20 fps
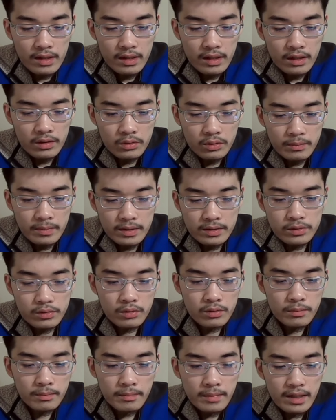あの、まあ、そ
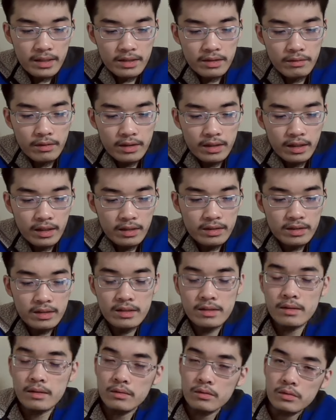の前には、なんか、
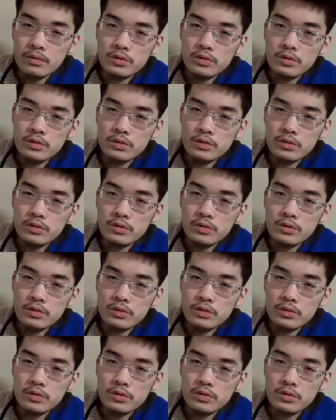あの、